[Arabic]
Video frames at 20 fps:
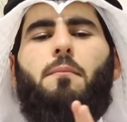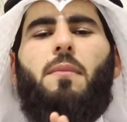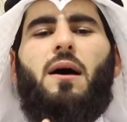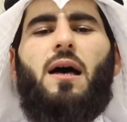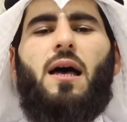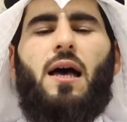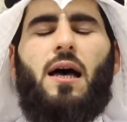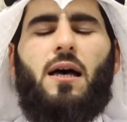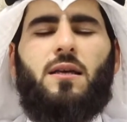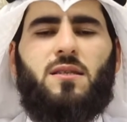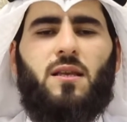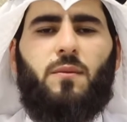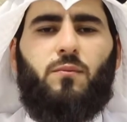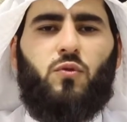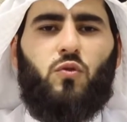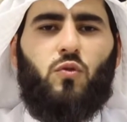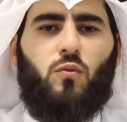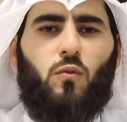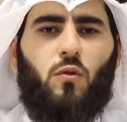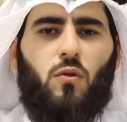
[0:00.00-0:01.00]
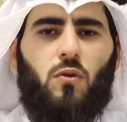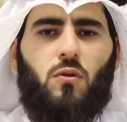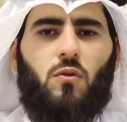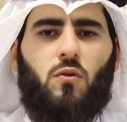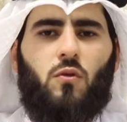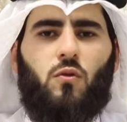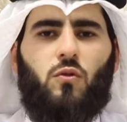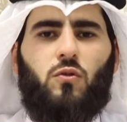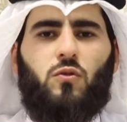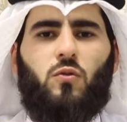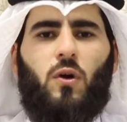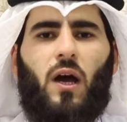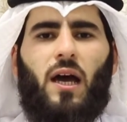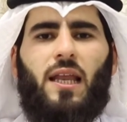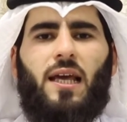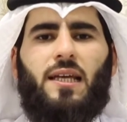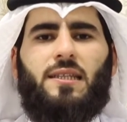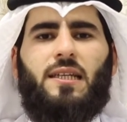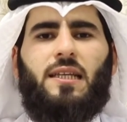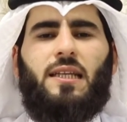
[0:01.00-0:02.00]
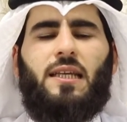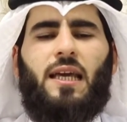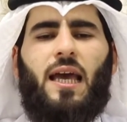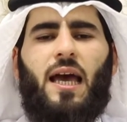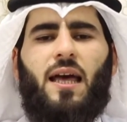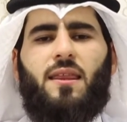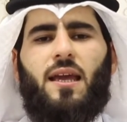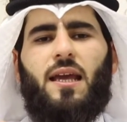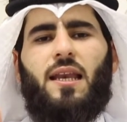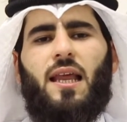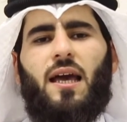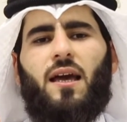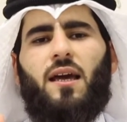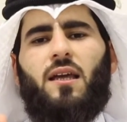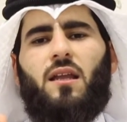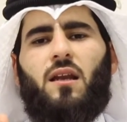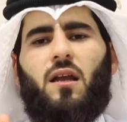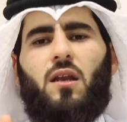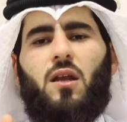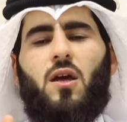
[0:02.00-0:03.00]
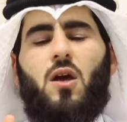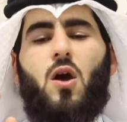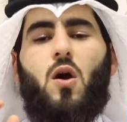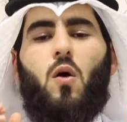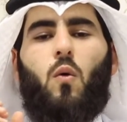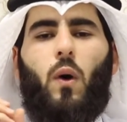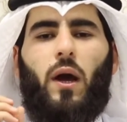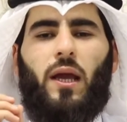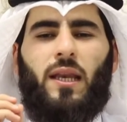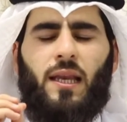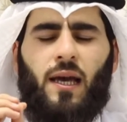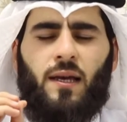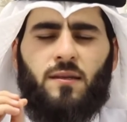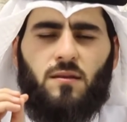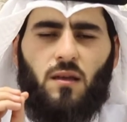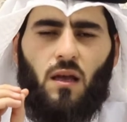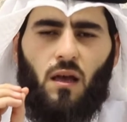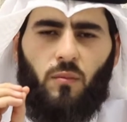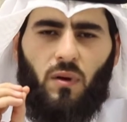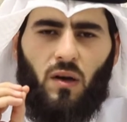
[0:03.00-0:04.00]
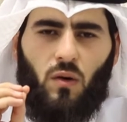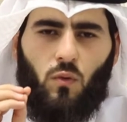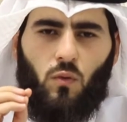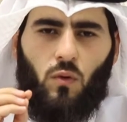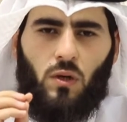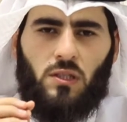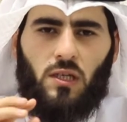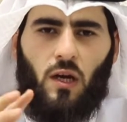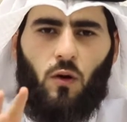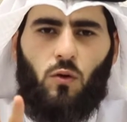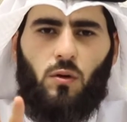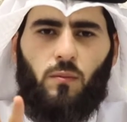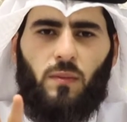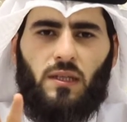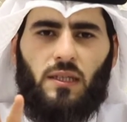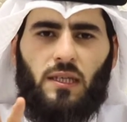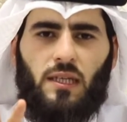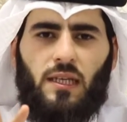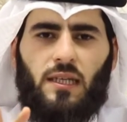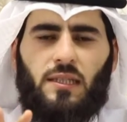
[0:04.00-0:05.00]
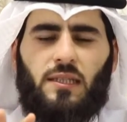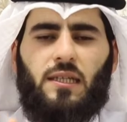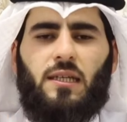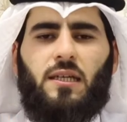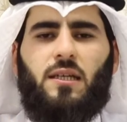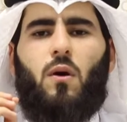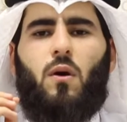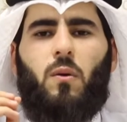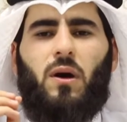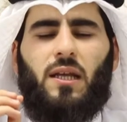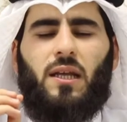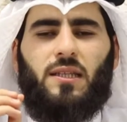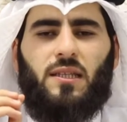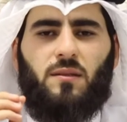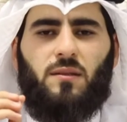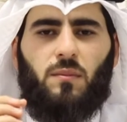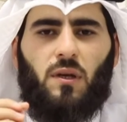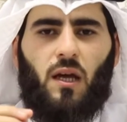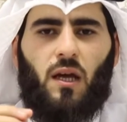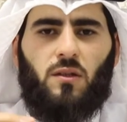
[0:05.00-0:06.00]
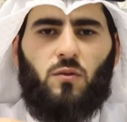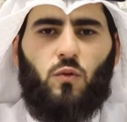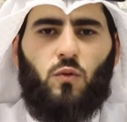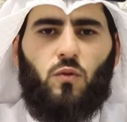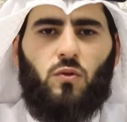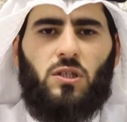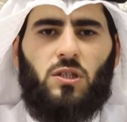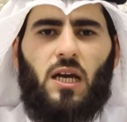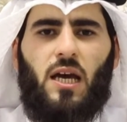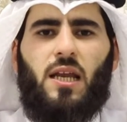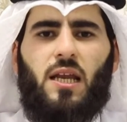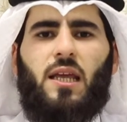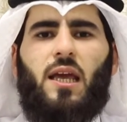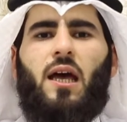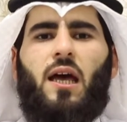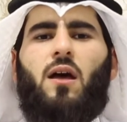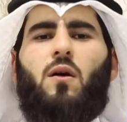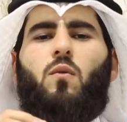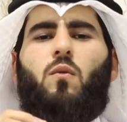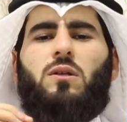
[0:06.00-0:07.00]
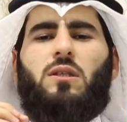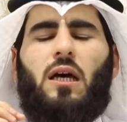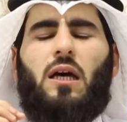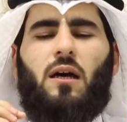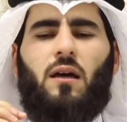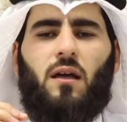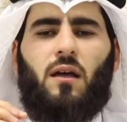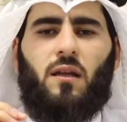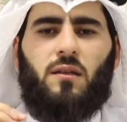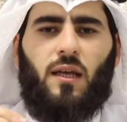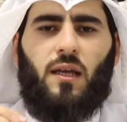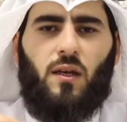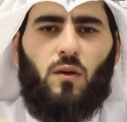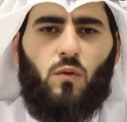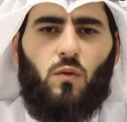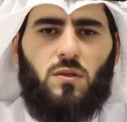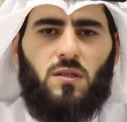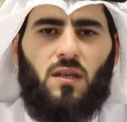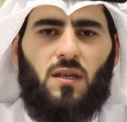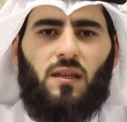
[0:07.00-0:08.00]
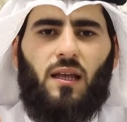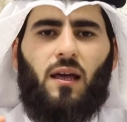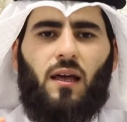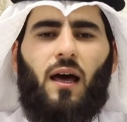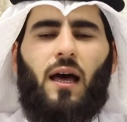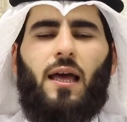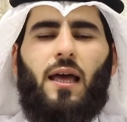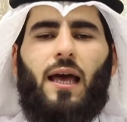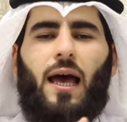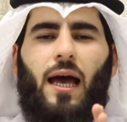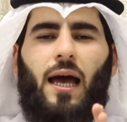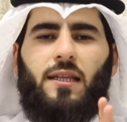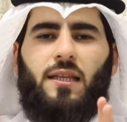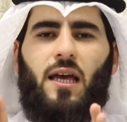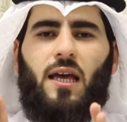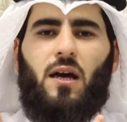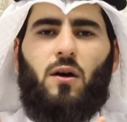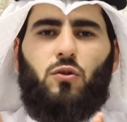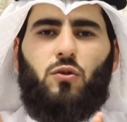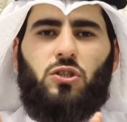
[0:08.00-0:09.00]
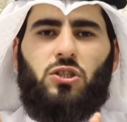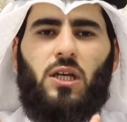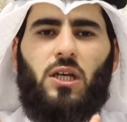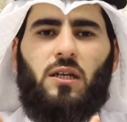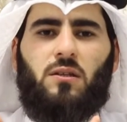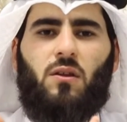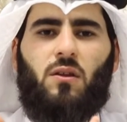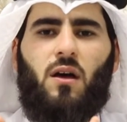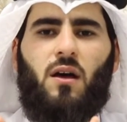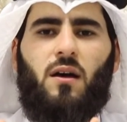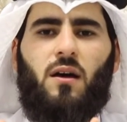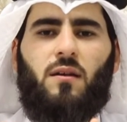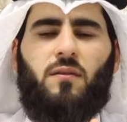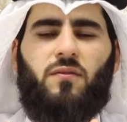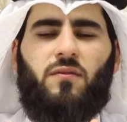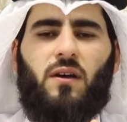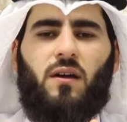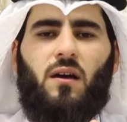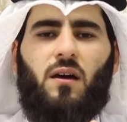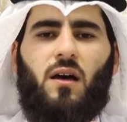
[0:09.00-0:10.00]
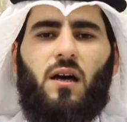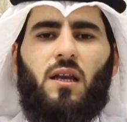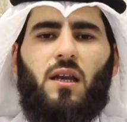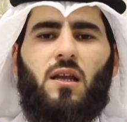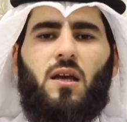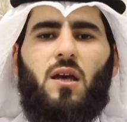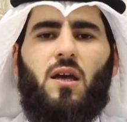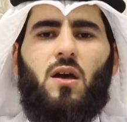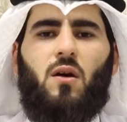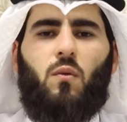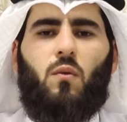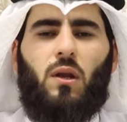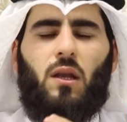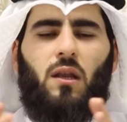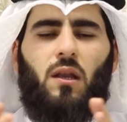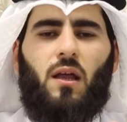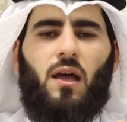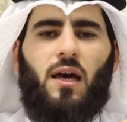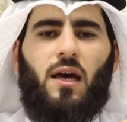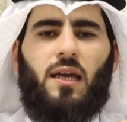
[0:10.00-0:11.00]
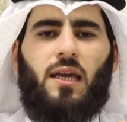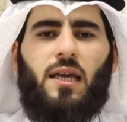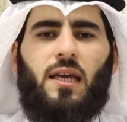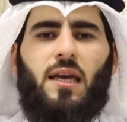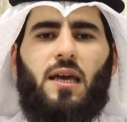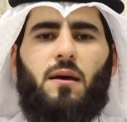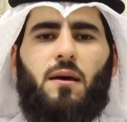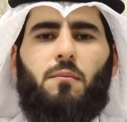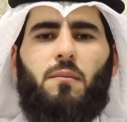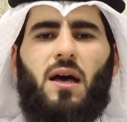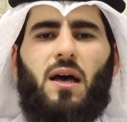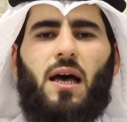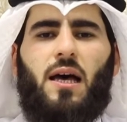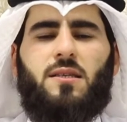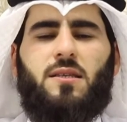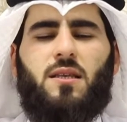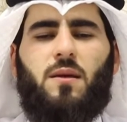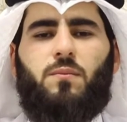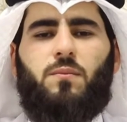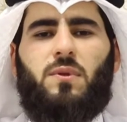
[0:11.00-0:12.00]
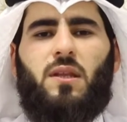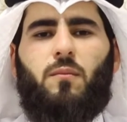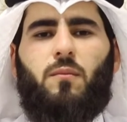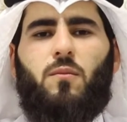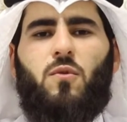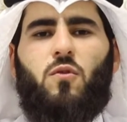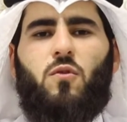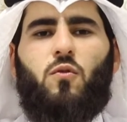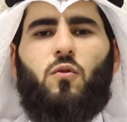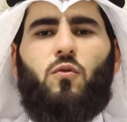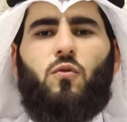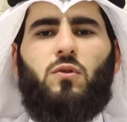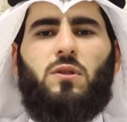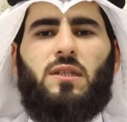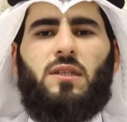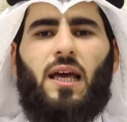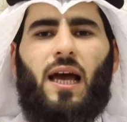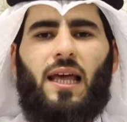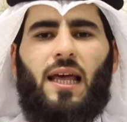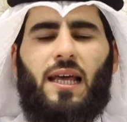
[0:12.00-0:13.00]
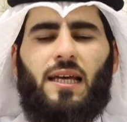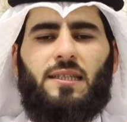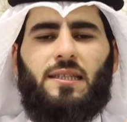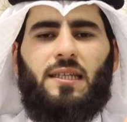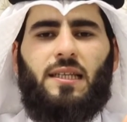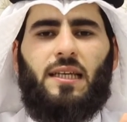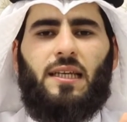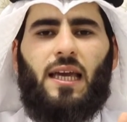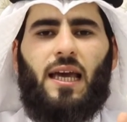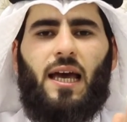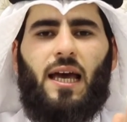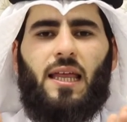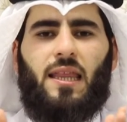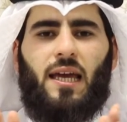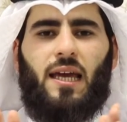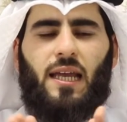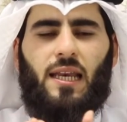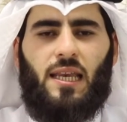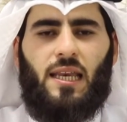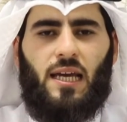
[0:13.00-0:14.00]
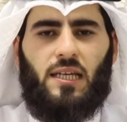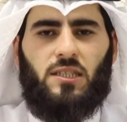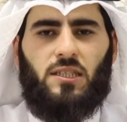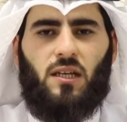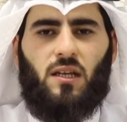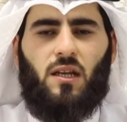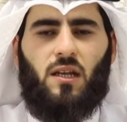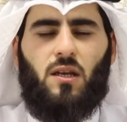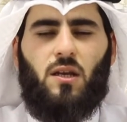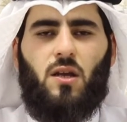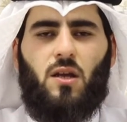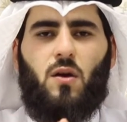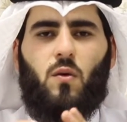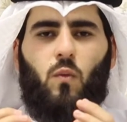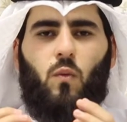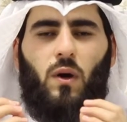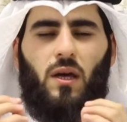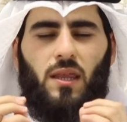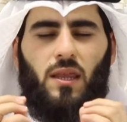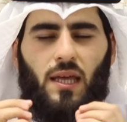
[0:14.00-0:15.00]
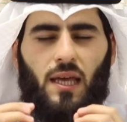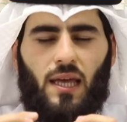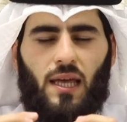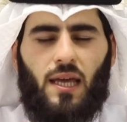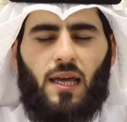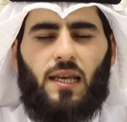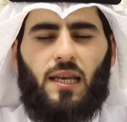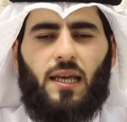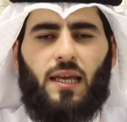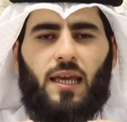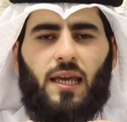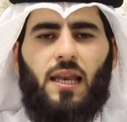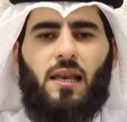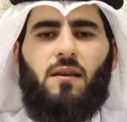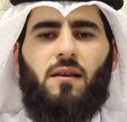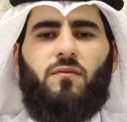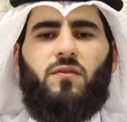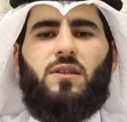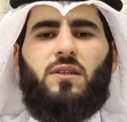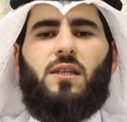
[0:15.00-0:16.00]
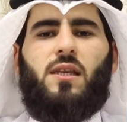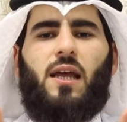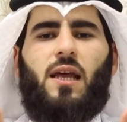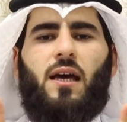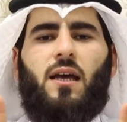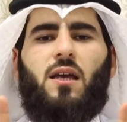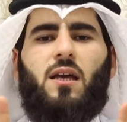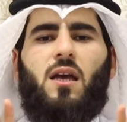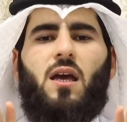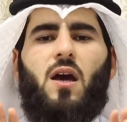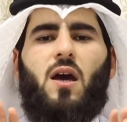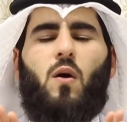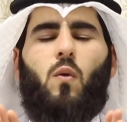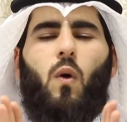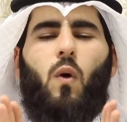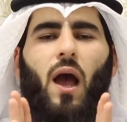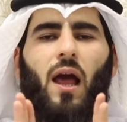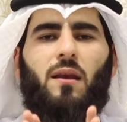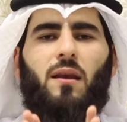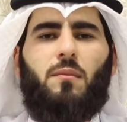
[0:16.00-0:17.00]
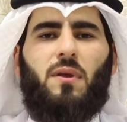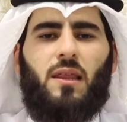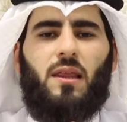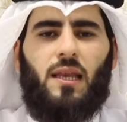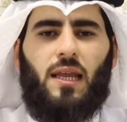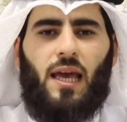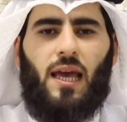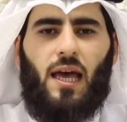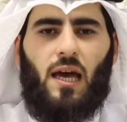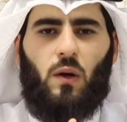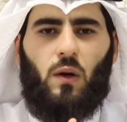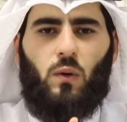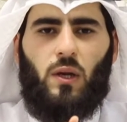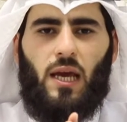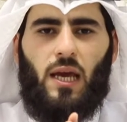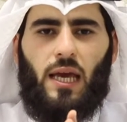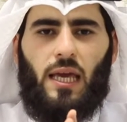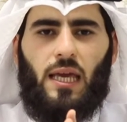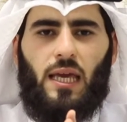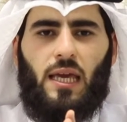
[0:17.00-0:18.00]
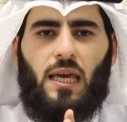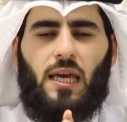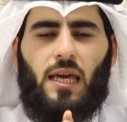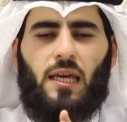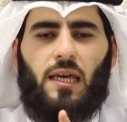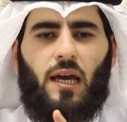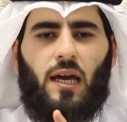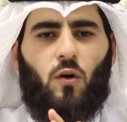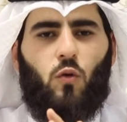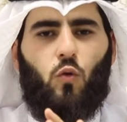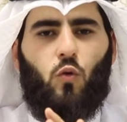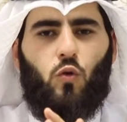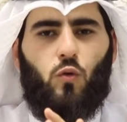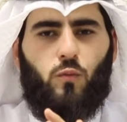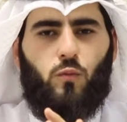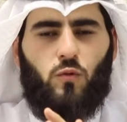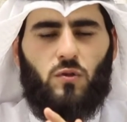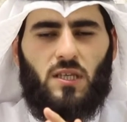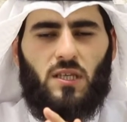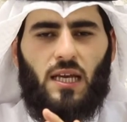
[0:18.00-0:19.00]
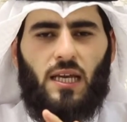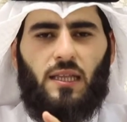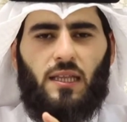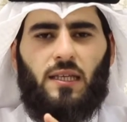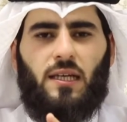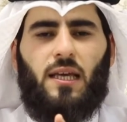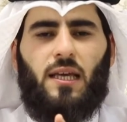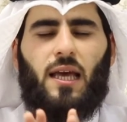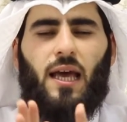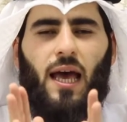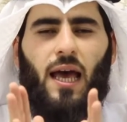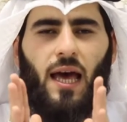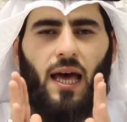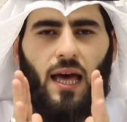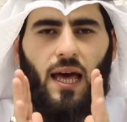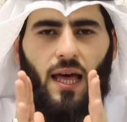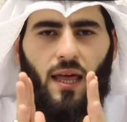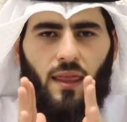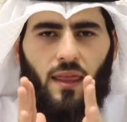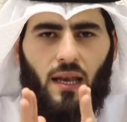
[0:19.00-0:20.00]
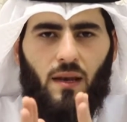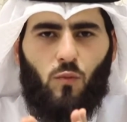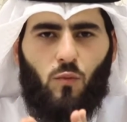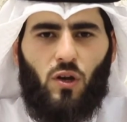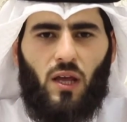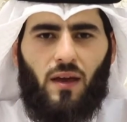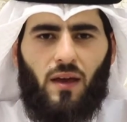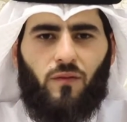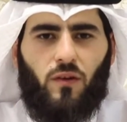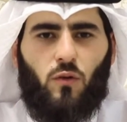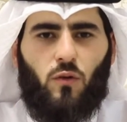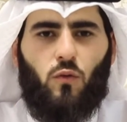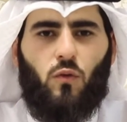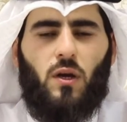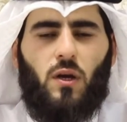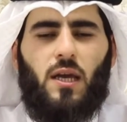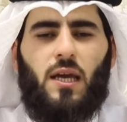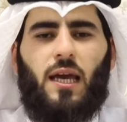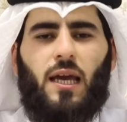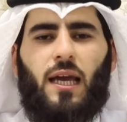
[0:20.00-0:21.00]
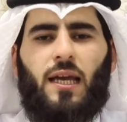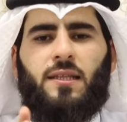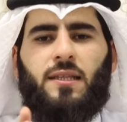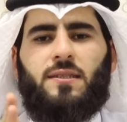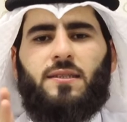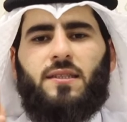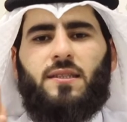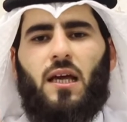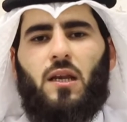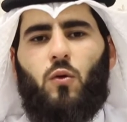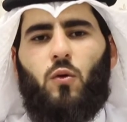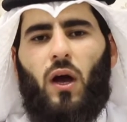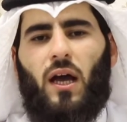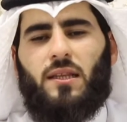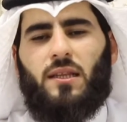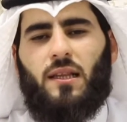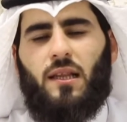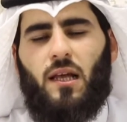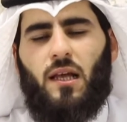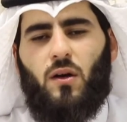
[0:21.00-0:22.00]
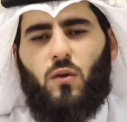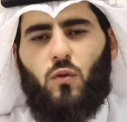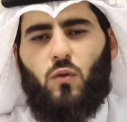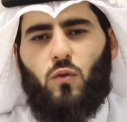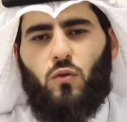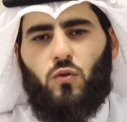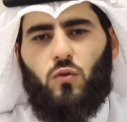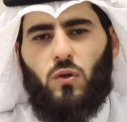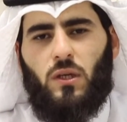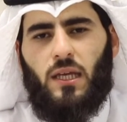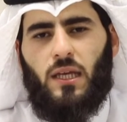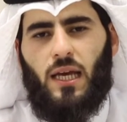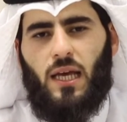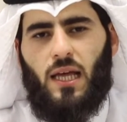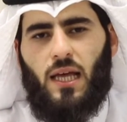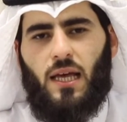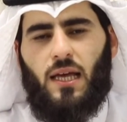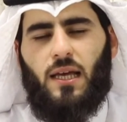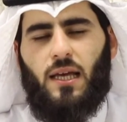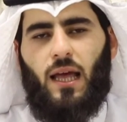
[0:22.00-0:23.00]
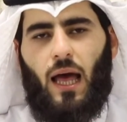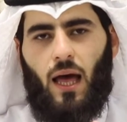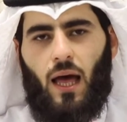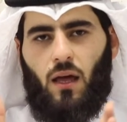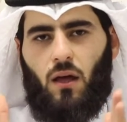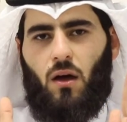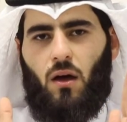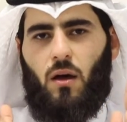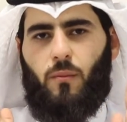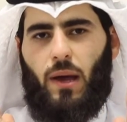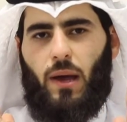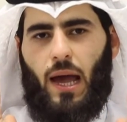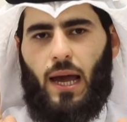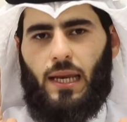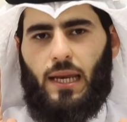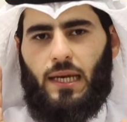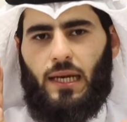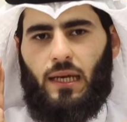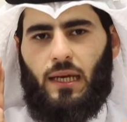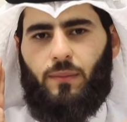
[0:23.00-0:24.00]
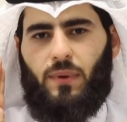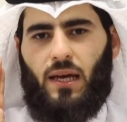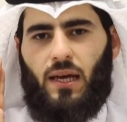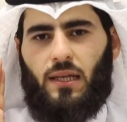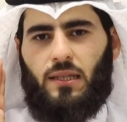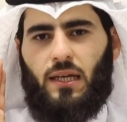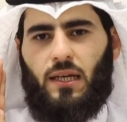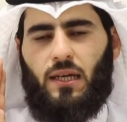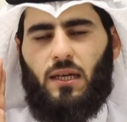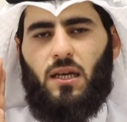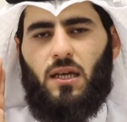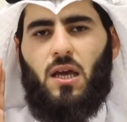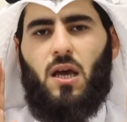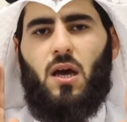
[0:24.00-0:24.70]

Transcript: ما أصبت منذ كنت على ديني هذا إلا خيرا وإن أصابه وجع المدينة وولدت امرأته جارية وتأخرت عنه الصدقة أتاه الشيطان فقال والله ما أصبت منذ كنت على دينك هذا إلا شرا وذلك الفتنة وعن مثل هؤلاء يقول ابن زيد هذا المنافق إن صلحت له دنياه أقام على العبادة